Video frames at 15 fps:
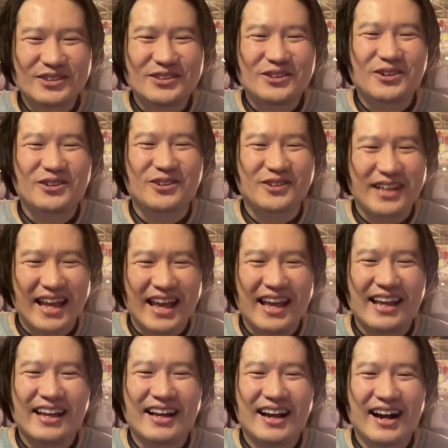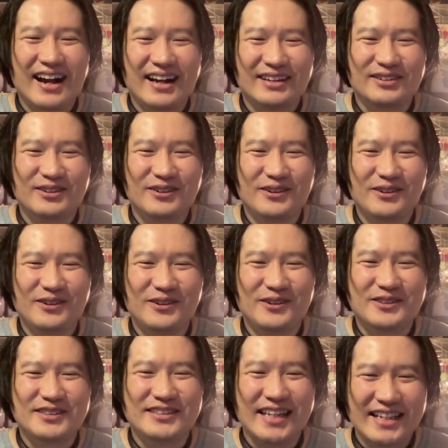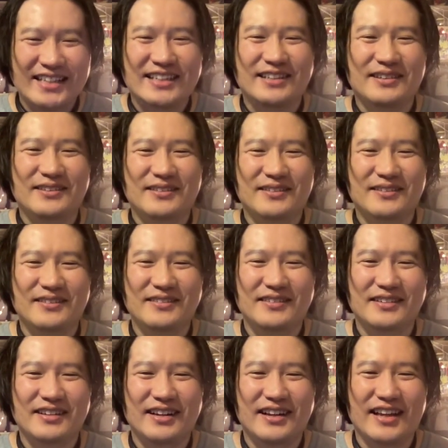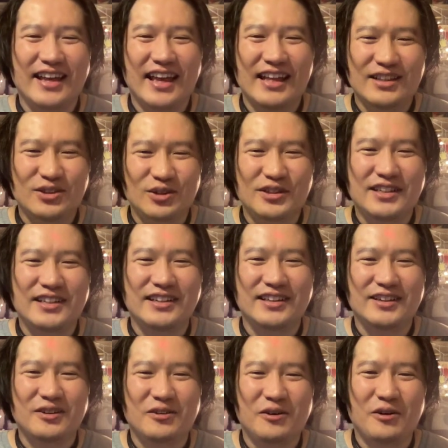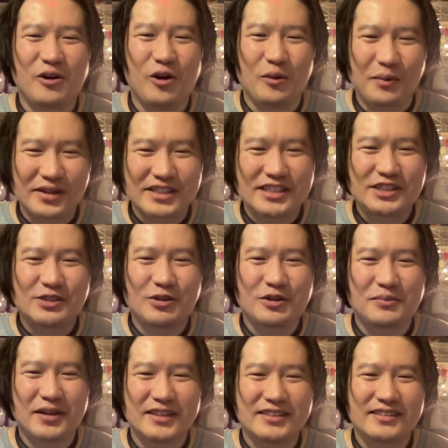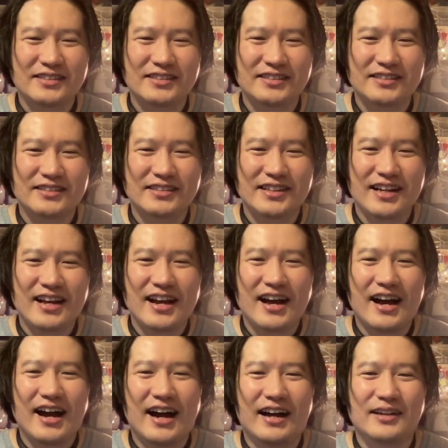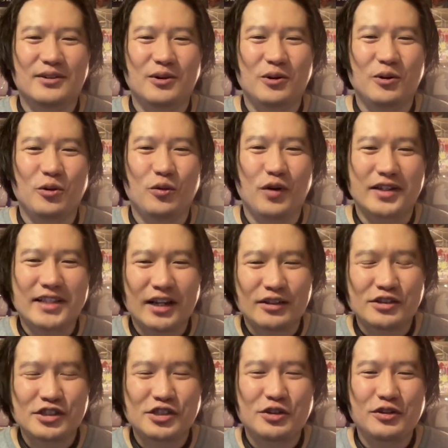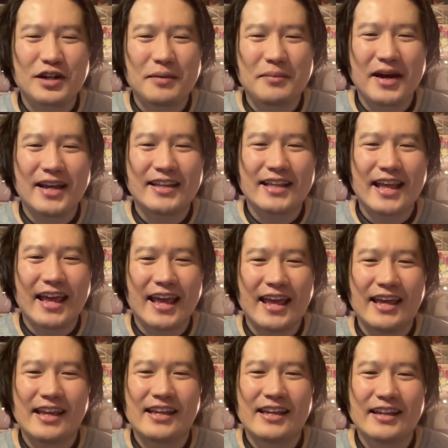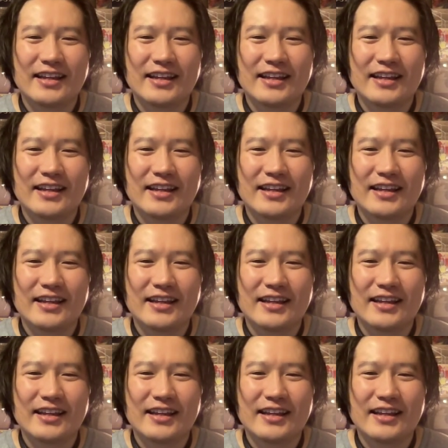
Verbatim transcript: ということで、あの、ぜひ、エントリーお待ちしております。あの、私の名前で